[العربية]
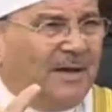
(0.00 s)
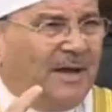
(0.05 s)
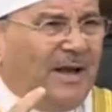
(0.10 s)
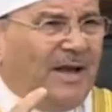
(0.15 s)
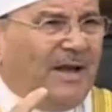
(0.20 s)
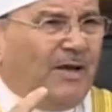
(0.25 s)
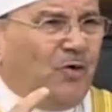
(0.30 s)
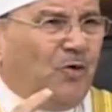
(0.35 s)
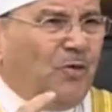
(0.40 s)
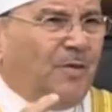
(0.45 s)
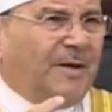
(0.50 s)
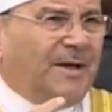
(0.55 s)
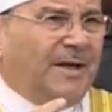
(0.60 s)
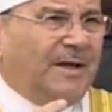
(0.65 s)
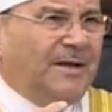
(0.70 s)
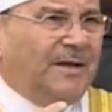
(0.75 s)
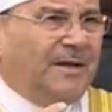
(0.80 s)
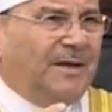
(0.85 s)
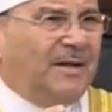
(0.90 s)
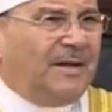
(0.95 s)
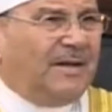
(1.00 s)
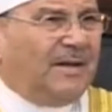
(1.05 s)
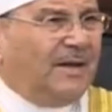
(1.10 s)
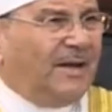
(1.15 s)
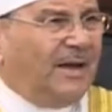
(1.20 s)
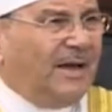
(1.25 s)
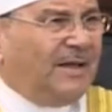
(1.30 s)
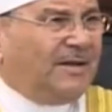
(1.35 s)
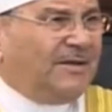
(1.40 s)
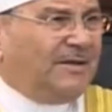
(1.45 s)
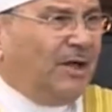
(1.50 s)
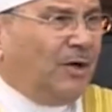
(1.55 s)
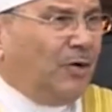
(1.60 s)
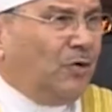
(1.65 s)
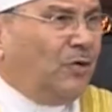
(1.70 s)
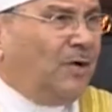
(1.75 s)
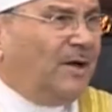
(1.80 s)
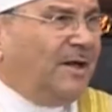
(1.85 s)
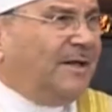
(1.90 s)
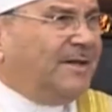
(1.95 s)
هل يمكن ان
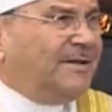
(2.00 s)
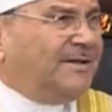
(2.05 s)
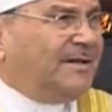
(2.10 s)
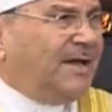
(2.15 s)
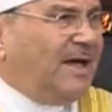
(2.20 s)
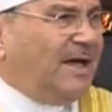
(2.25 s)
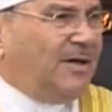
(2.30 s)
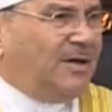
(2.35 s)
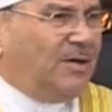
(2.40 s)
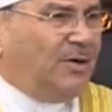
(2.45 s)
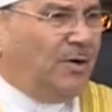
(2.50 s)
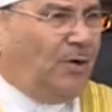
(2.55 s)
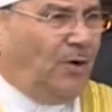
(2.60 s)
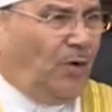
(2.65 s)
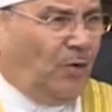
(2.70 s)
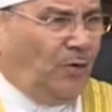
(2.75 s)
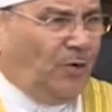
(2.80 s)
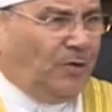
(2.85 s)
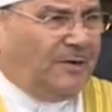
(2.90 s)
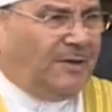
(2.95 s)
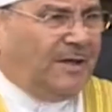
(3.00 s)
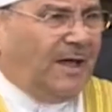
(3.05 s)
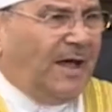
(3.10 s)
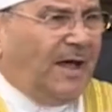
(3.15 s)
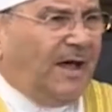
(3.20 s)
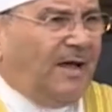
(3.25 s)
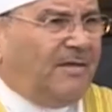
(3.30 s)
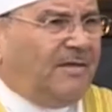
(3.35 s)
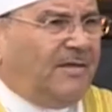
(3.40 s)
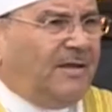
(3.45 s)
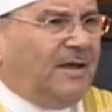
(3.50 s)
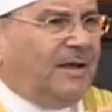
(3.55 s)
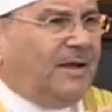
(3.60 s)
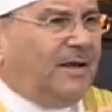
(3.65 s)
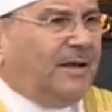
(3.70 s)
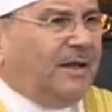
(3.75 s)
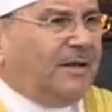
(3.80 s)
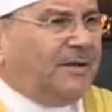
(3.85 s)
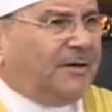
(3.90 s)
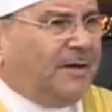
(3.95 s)
تقول لانسان عد هذه
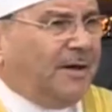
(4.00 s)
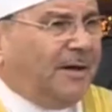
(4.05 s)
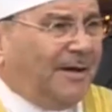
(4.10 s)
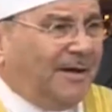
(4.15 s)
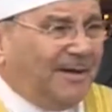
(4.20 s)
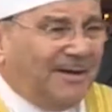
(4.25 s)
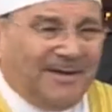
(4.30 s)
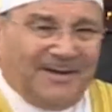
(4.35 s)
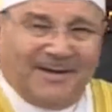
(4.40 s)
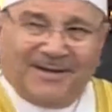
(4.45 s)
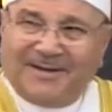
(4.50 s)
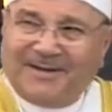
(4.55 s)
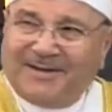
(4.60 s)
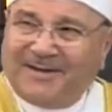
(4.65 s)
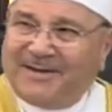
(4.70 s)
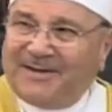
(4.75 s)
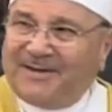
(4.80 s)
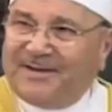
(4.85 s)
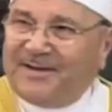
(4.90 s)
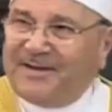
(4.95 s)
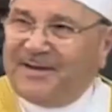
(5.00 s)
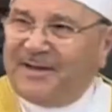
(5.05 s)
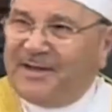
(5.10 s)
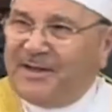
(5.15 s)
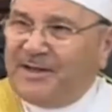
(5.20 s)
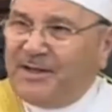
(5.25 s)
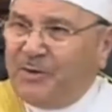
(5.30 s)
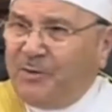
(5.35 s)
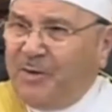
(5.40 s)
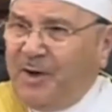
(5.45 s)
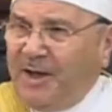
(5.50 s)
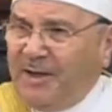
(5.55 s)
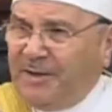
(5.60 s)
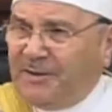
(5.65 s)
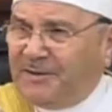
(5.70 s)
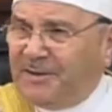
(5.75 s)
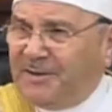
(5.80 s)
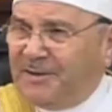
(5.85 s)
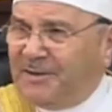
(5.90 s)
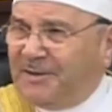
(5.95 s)
الليره هي
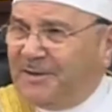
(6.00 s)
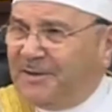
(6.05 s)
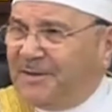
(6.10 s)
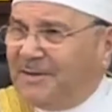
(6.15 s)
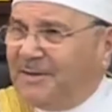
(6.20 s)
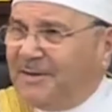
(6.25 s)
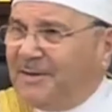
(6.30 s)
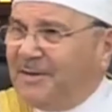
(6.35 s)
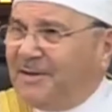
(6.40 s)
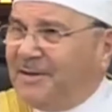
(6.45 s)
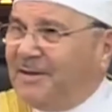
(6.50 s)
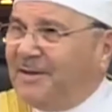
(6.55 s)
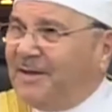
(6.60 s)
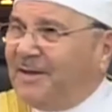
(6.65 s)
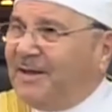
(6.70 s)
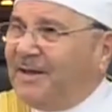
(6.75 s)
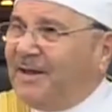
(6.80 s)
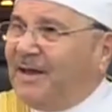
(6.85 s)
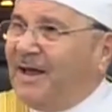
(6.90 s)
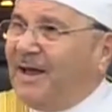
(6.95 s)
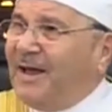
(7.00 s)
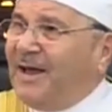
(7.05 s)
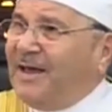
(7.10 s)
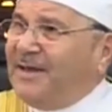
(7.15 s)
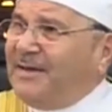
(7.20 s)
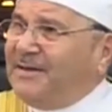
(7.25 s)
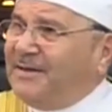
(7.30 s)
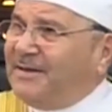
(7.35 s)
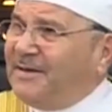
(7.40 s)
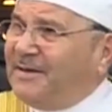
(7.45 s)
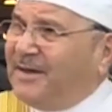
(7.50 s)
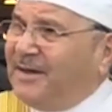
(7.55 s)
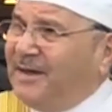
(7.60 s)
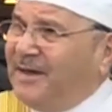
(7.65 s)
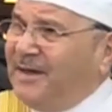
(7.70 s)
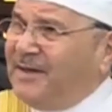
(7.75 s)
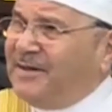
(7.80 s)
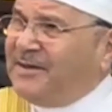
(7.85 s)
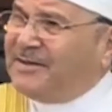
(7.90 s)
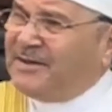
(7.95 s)
واحده اي
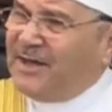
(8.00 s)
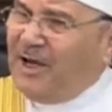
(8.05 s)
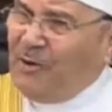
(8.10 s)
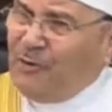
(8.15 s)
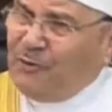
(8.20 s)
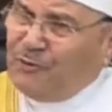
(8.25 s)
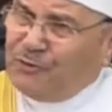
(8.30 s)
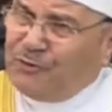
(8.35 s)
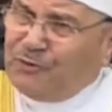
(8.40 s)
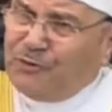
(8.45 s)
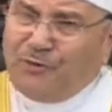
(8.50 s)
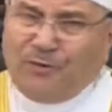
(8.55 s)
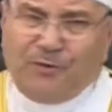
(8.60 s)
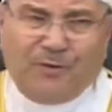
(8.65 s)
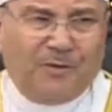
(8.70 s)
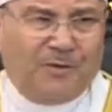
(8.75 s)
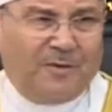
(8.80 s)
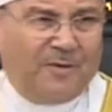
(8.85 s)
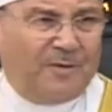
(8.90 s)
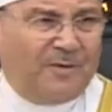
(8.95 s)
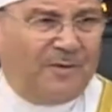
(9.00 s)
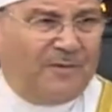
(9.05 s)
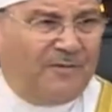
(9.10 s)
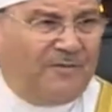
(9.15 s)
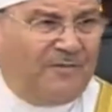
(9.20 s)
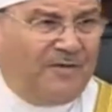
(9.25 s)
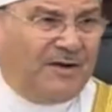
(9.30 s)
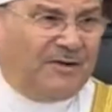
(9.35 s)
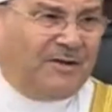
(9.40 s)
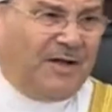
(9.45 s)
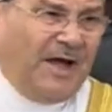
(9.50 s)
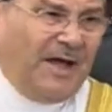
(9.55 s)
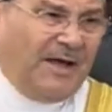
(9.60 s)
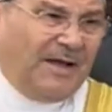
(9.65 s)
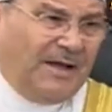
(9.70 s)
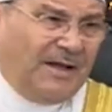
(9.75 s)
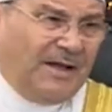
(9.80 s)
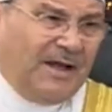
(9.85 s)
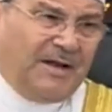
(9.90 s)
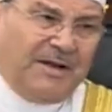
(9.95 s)
ان تعدوا
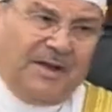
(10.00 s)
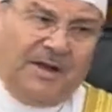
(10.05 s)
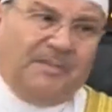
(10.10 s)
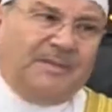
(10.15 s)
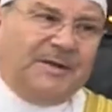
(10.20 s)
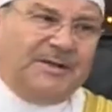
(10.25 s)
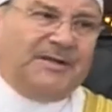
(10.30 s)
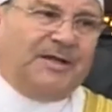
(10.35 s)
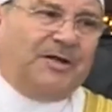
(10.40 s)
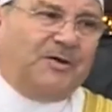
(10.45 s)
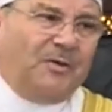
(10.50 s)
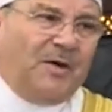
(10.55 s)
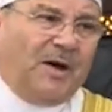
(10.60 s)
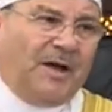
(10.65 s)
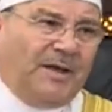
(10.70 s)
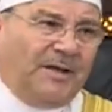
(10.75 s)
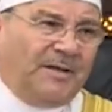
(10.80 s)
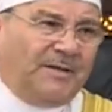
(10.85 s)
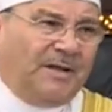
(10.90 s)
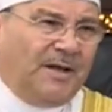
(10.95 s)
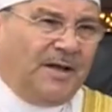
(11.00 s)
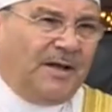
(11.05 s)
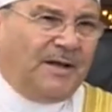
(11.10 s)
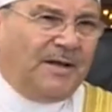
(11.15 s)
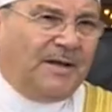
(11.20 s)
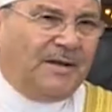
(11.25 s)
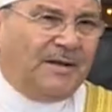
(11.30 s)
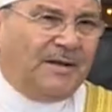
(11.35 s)
فضائل نعمة واحدة